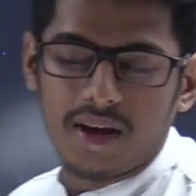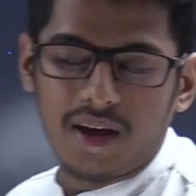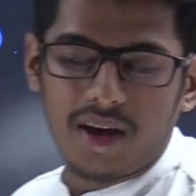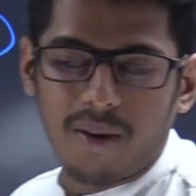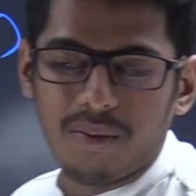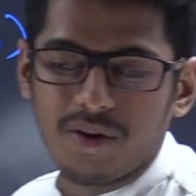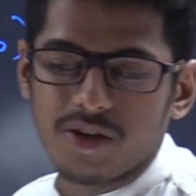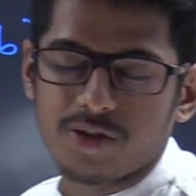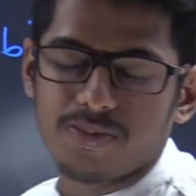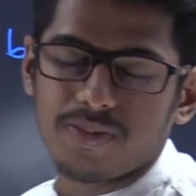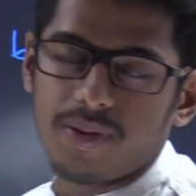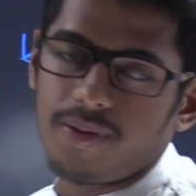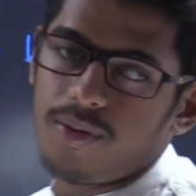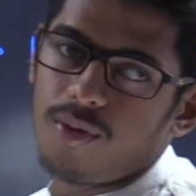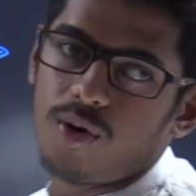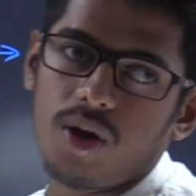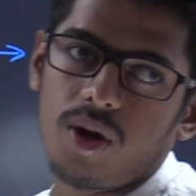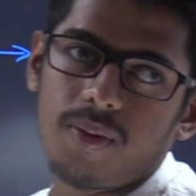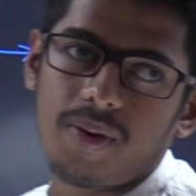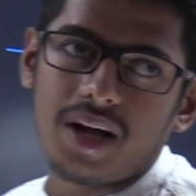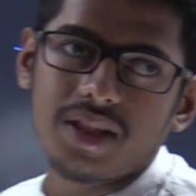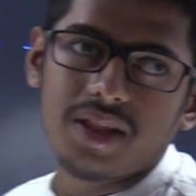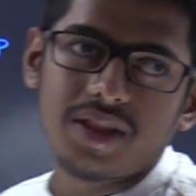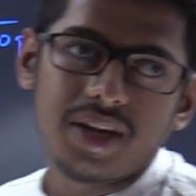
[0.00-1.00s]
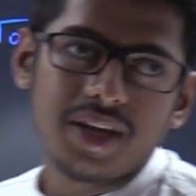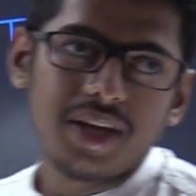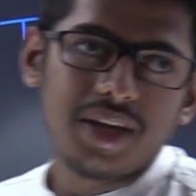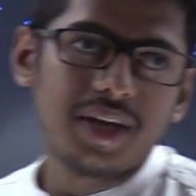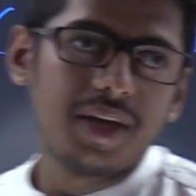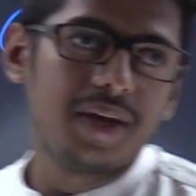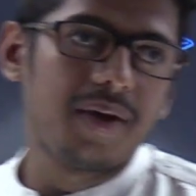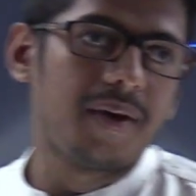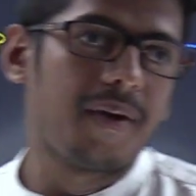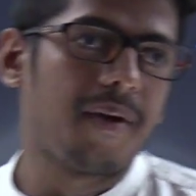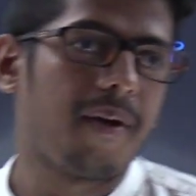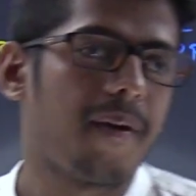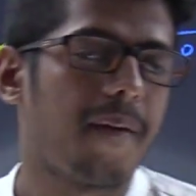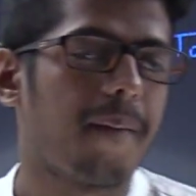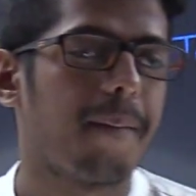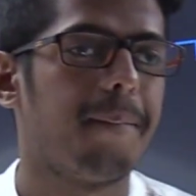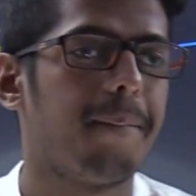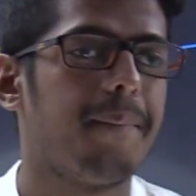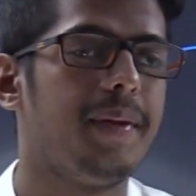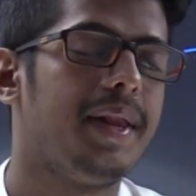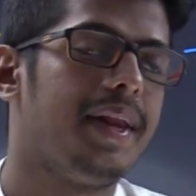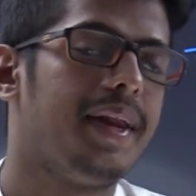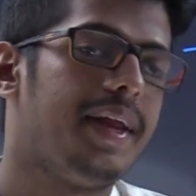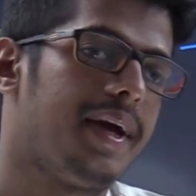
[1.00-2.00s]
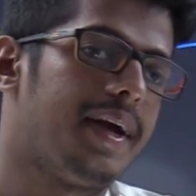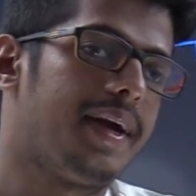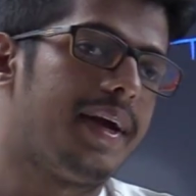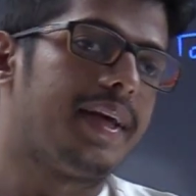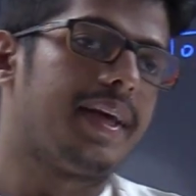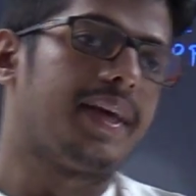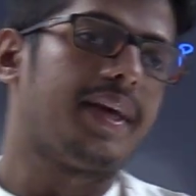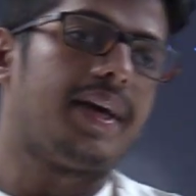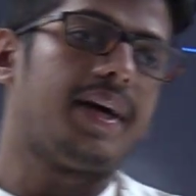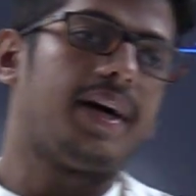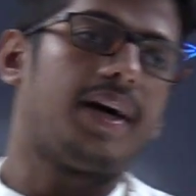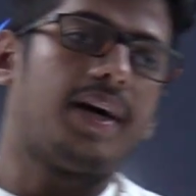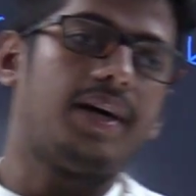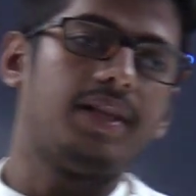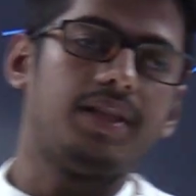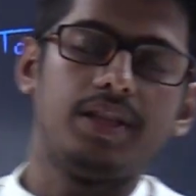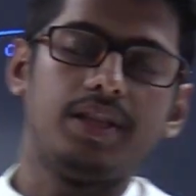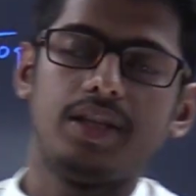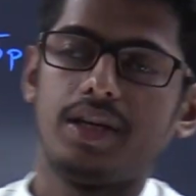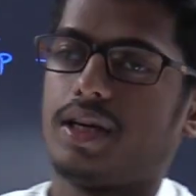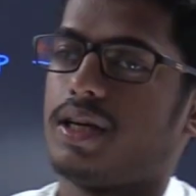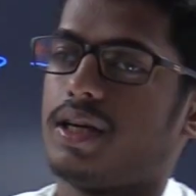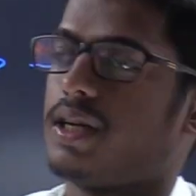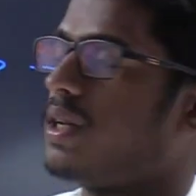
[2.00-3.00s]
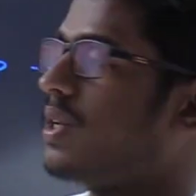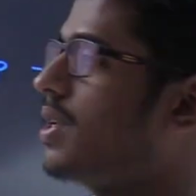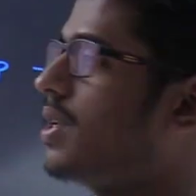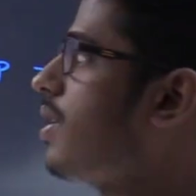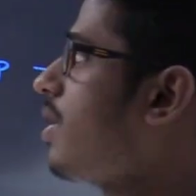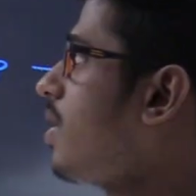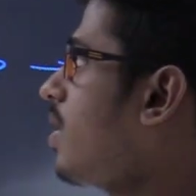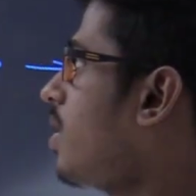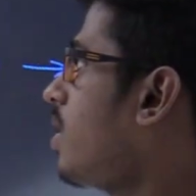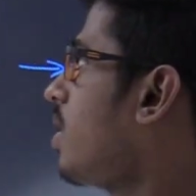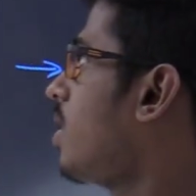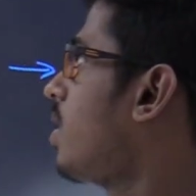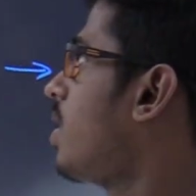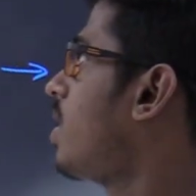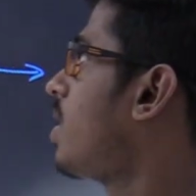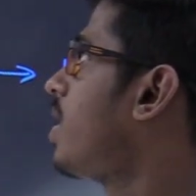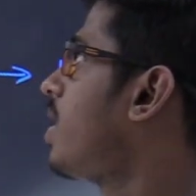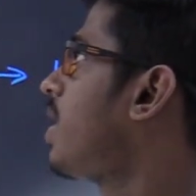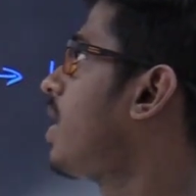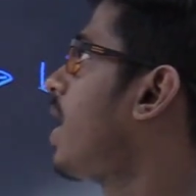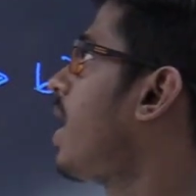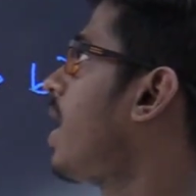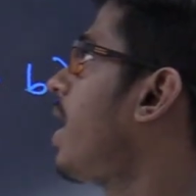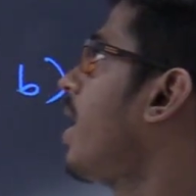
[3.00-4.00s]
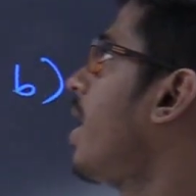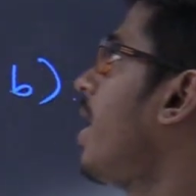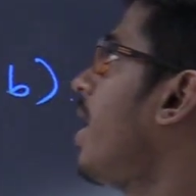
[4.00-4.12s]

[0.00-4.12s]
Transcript: अब इसमें भी वही बात रहेगी पीरियड के अंदर ठीक है